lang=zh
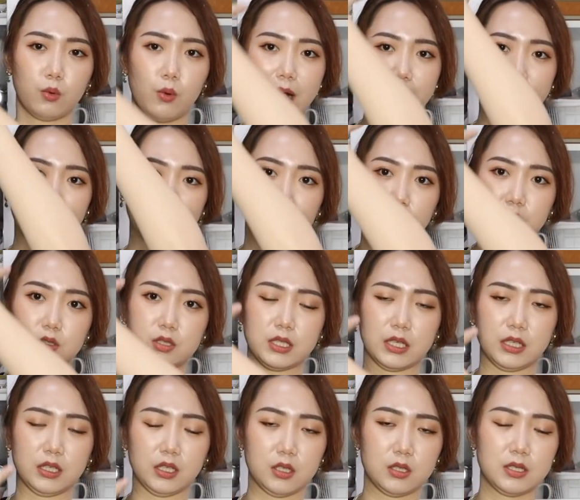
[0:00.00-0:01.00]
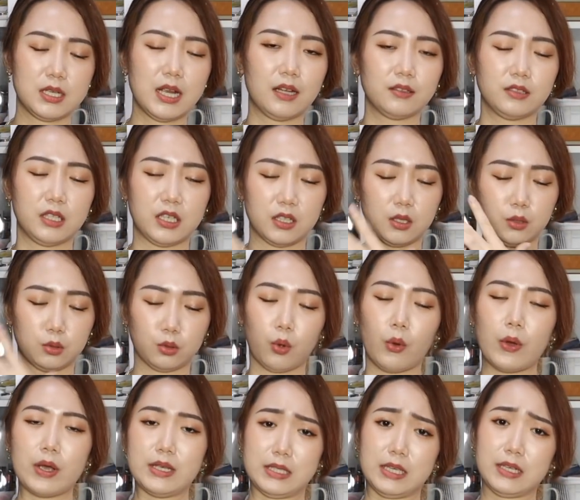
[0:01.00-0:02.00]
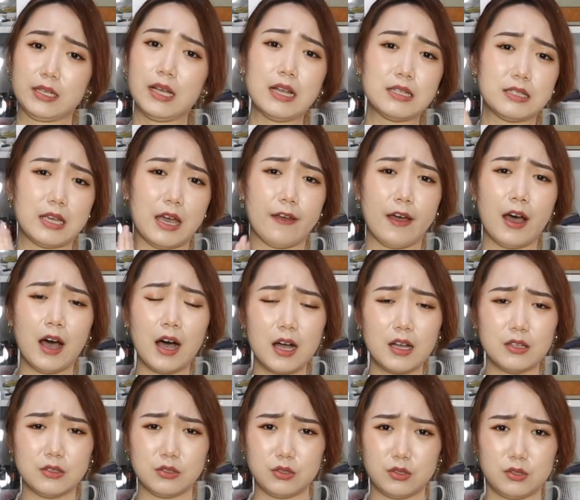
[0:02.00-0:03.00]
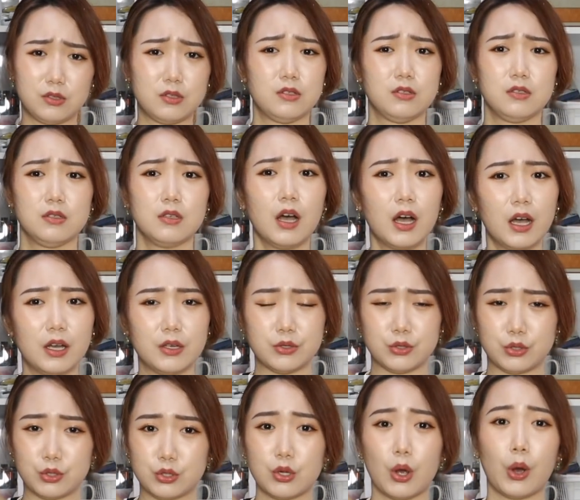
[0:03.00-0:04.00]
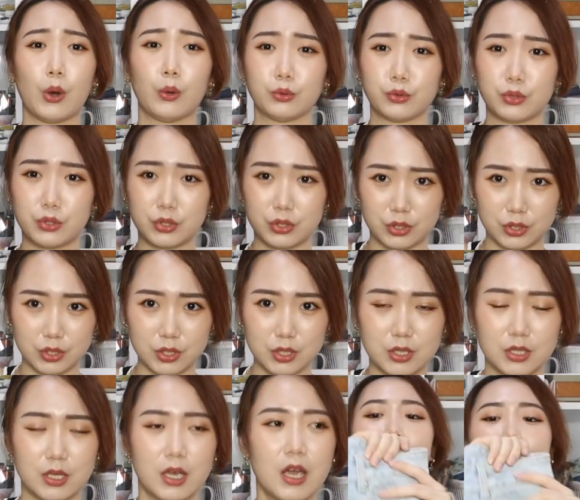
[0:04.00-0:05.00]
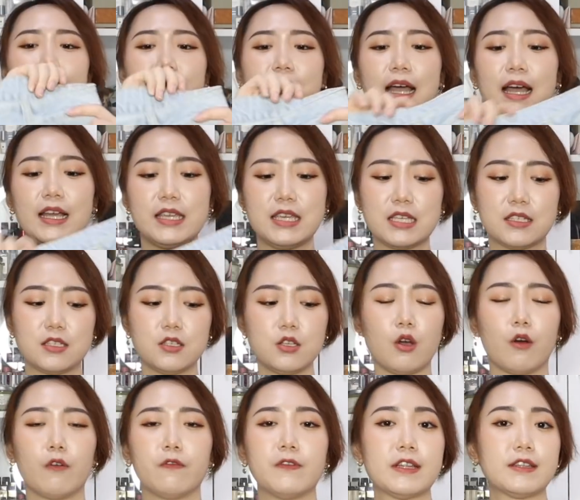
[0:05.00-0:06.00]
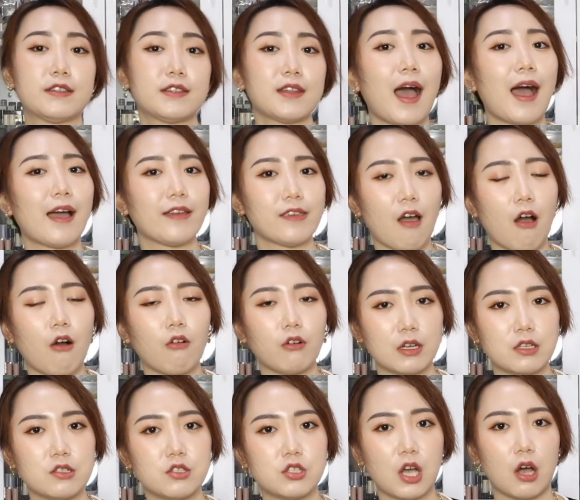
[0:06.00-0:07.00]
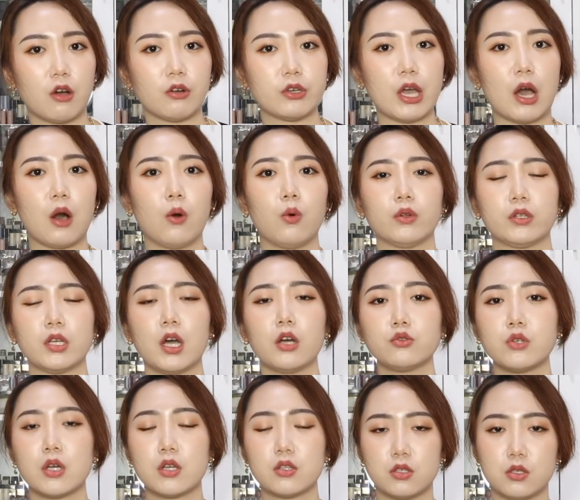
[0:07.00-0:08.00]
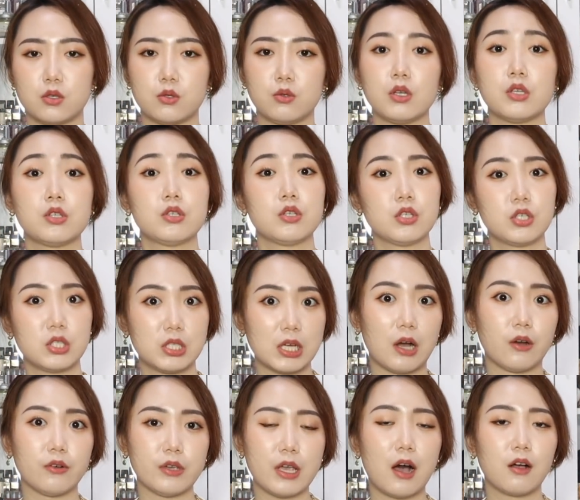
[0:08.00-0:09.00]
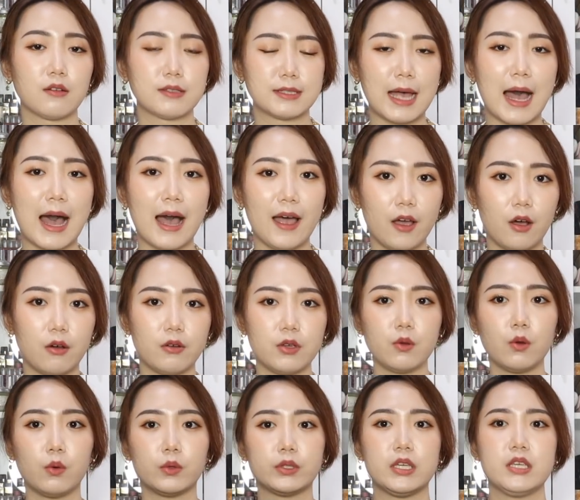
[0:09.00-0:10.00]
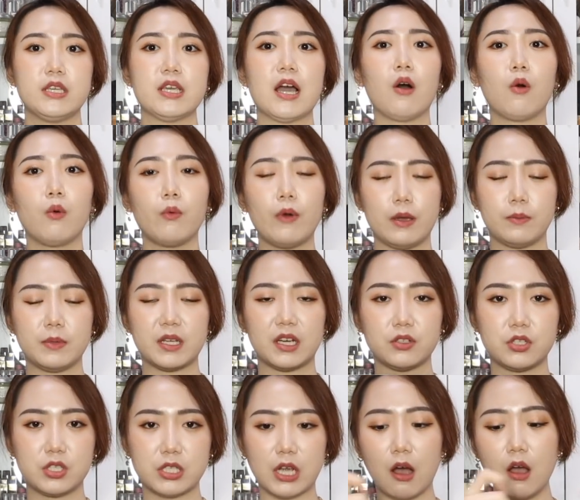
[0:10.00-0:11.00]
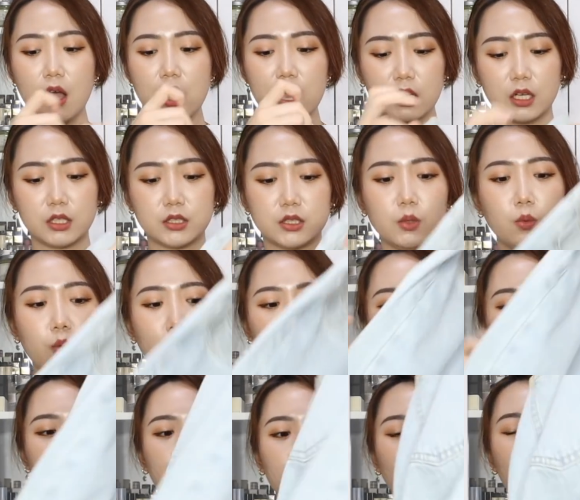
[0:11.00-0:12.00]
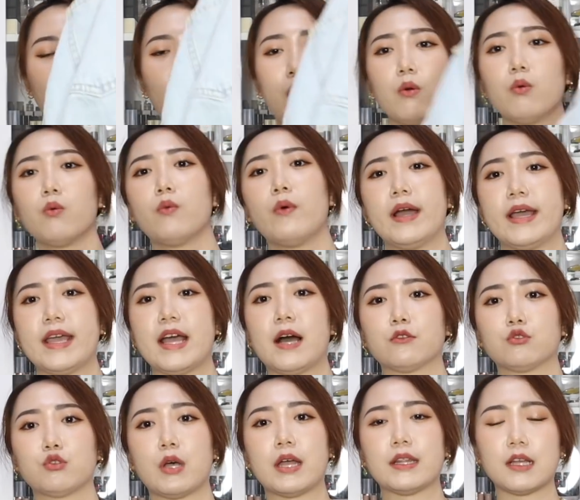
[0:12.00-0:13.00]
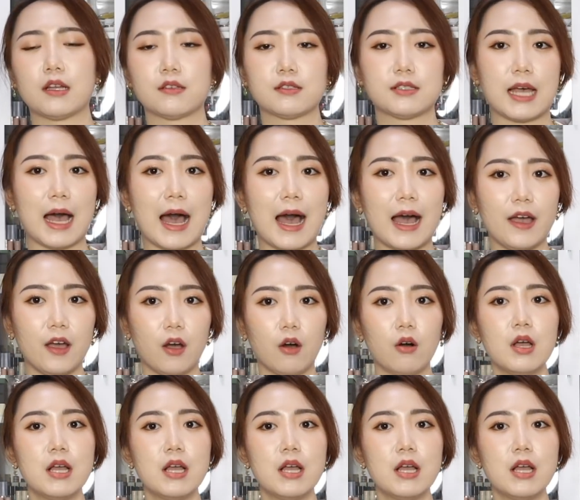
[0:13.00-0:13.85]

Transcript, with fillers: 管呢，整个让你的腿型看起来很直，很修饰。那它也是有分大腰跟小腰，我挑选的尺寸是小腰叉 L，因为我的腰围比较小，可是我的臀围要穿到叉 L。